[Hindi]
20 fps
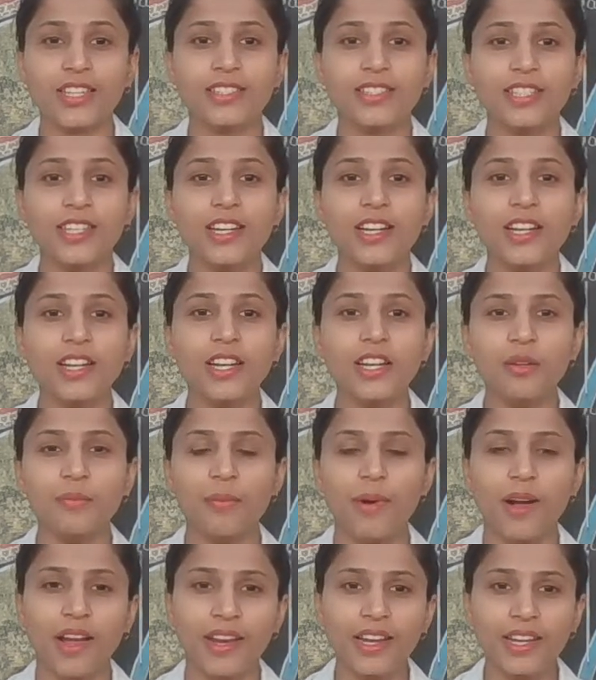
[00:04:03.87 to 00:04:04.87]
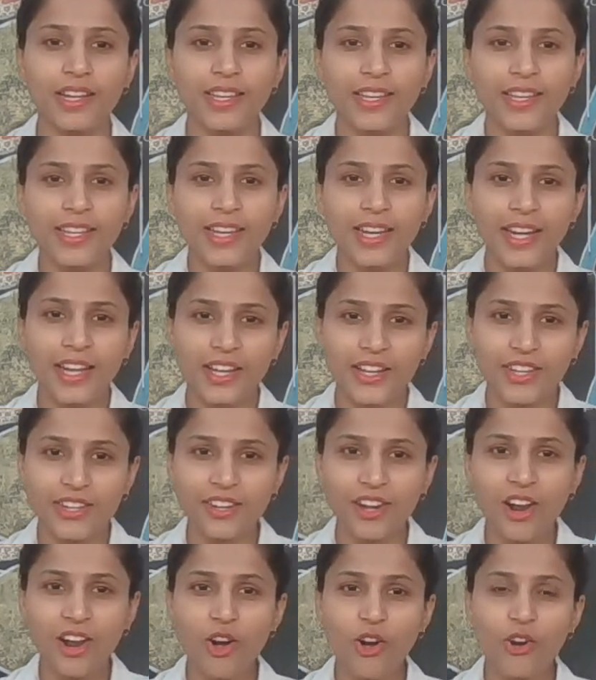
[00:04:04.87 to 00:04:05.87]
exerted by
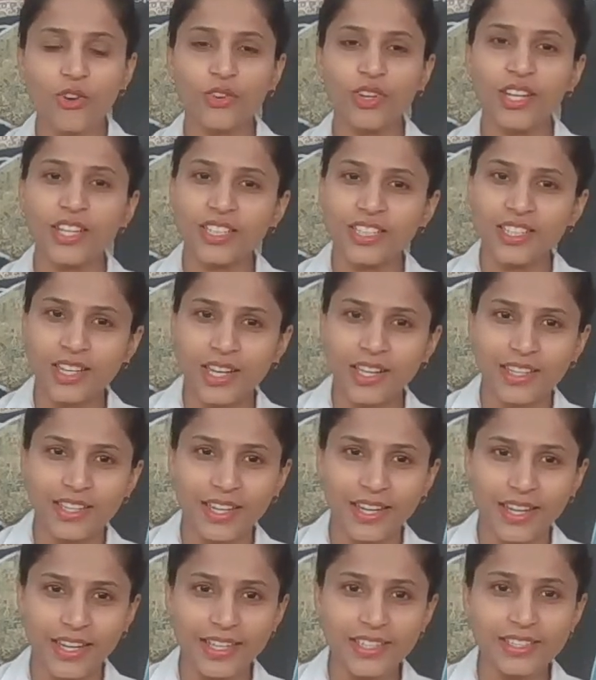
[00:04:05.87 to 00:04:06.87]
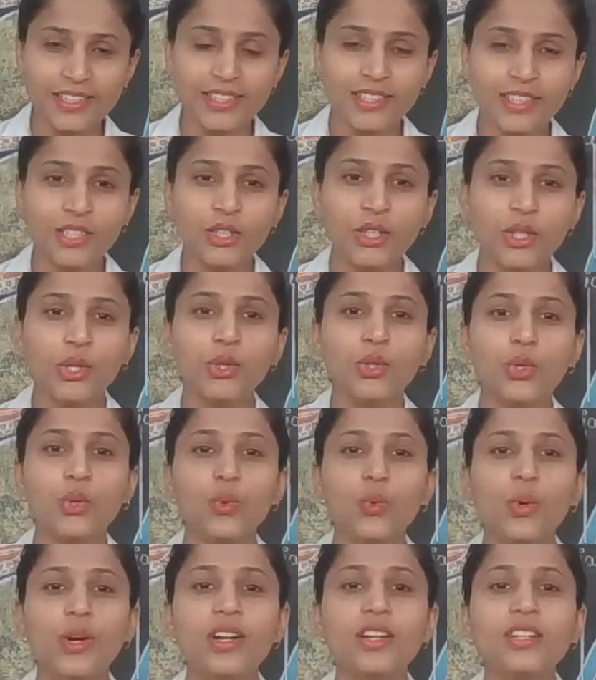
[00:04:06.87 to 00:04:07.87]
intraocular contents
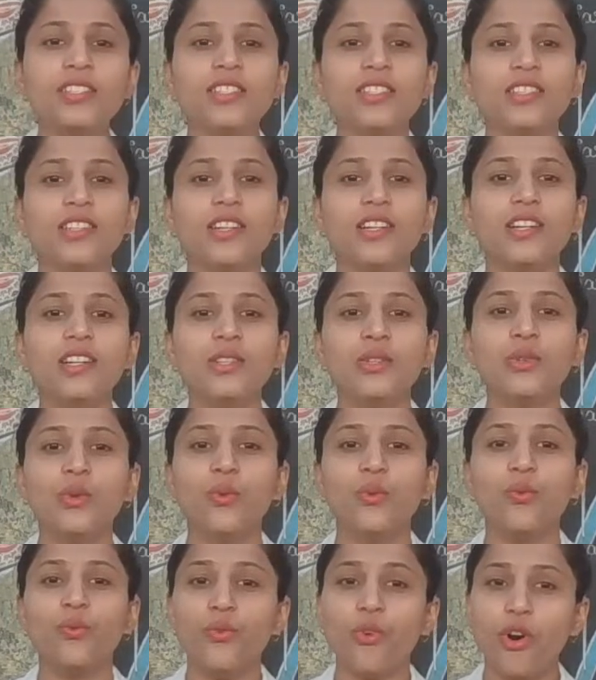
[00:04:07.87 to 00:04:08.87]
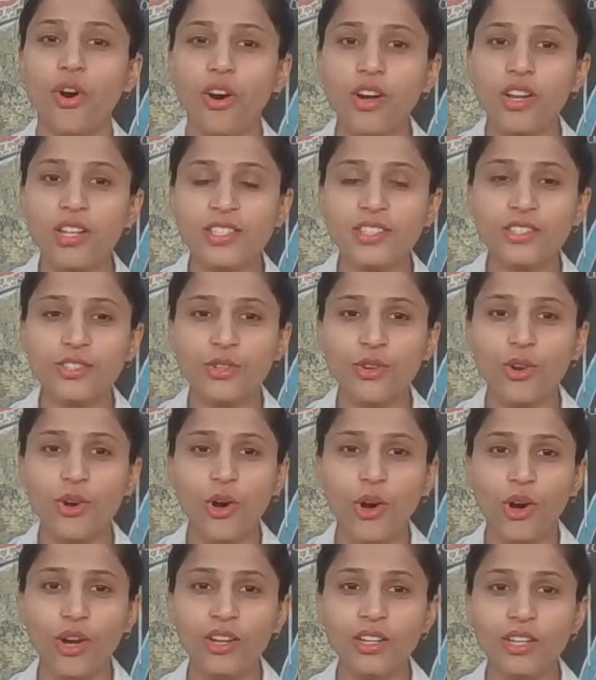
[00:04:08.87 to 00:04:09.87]
towards the walls
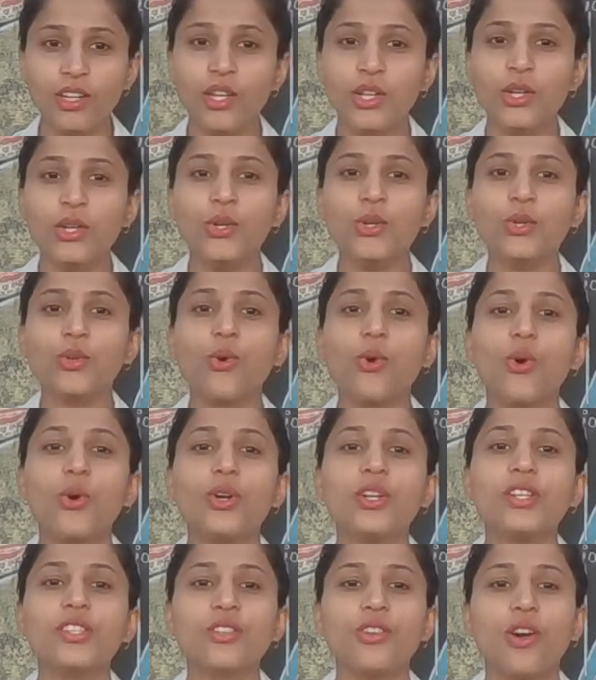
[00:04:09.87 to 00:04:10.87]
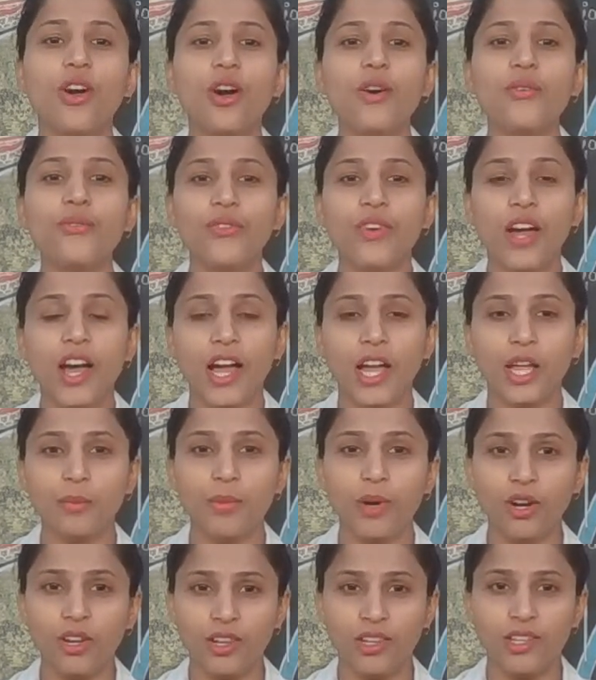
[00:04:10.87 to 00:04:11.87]
or coats of
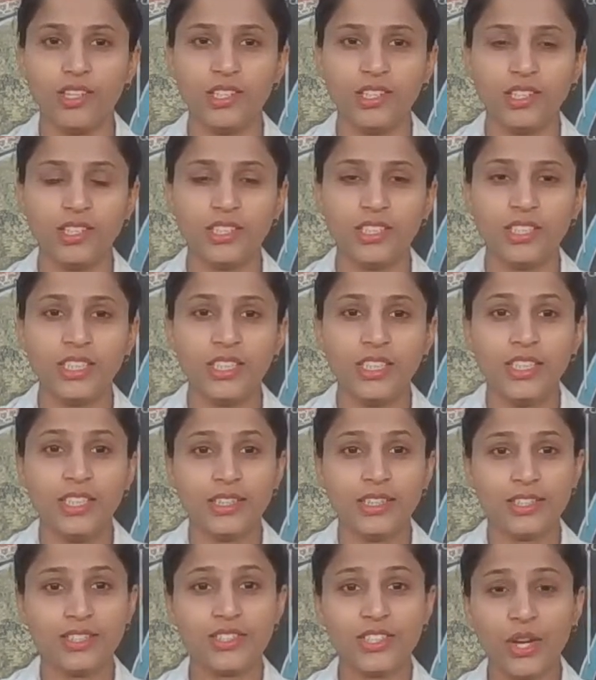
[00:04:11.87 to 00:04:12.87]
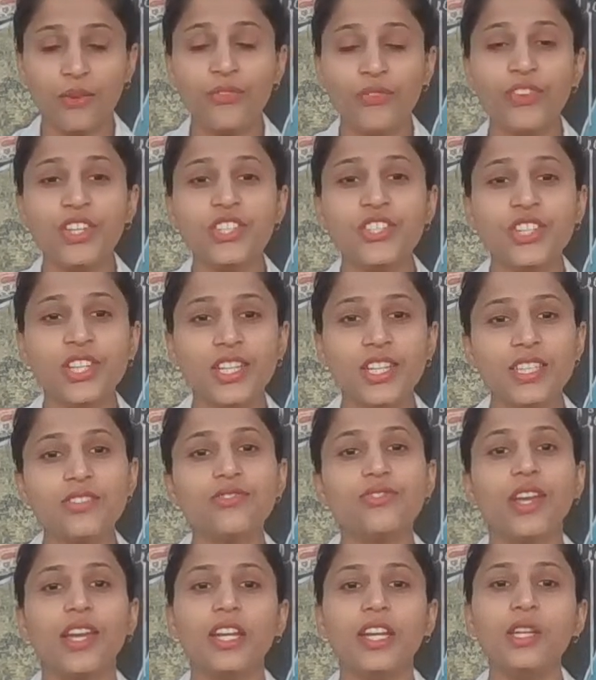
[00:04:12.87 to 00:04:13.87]
eyeball. This definition is
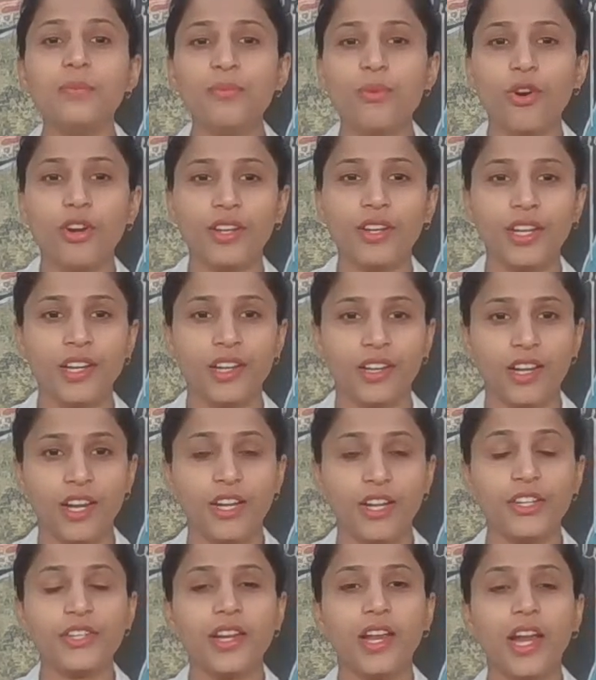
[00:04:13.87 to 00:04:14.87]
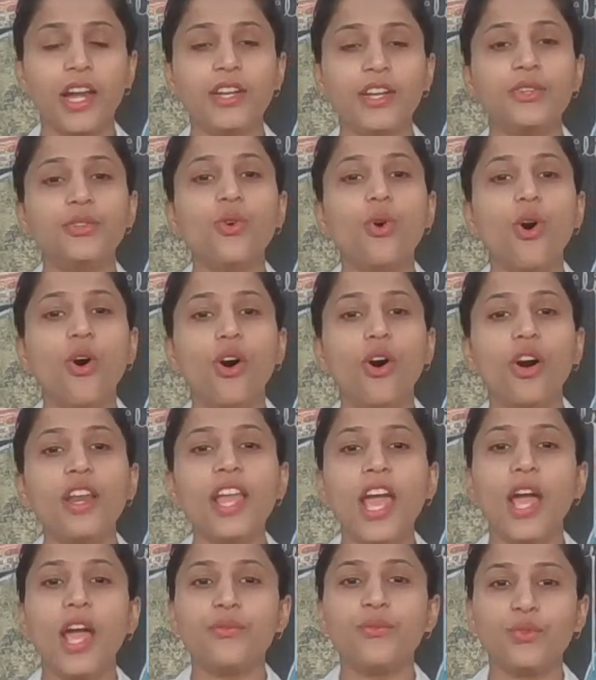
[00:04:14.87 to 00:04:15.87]
very important and, and you all
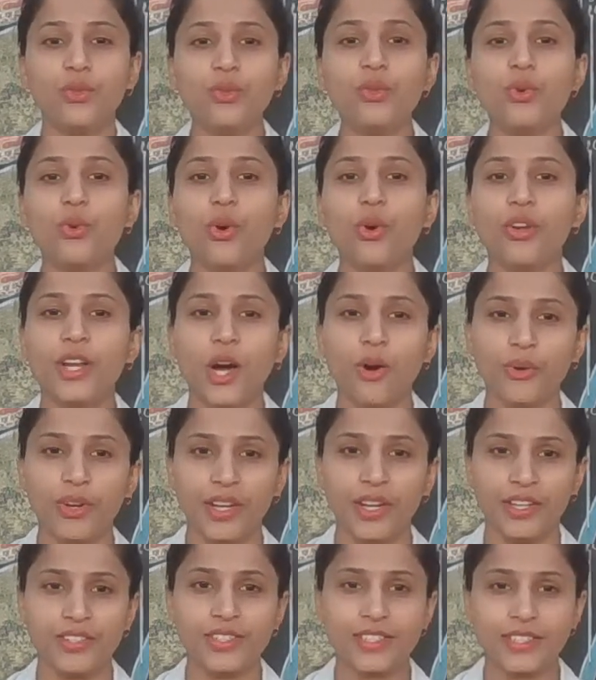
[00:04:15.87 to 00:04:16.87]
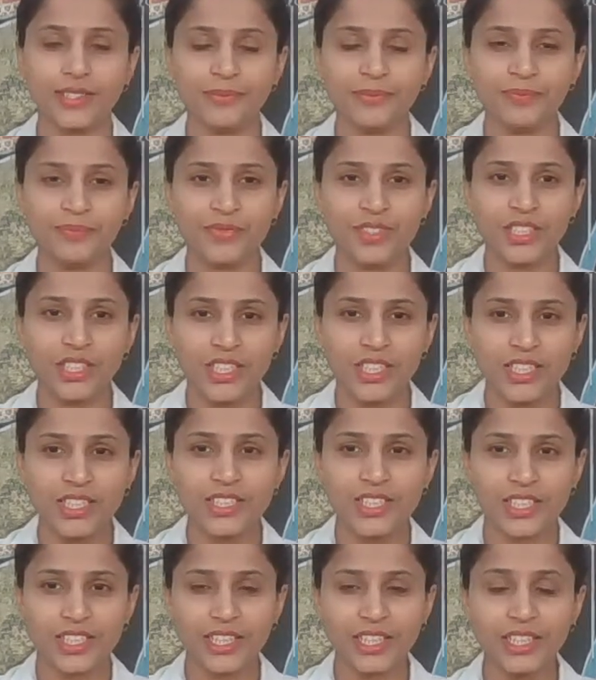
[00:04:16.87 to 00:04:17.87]
have to note down it.
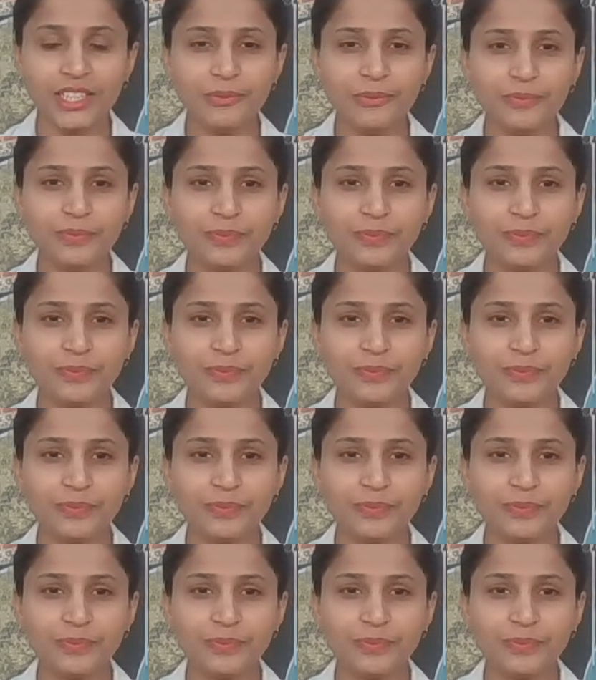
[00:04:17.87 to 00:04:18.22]
theek hai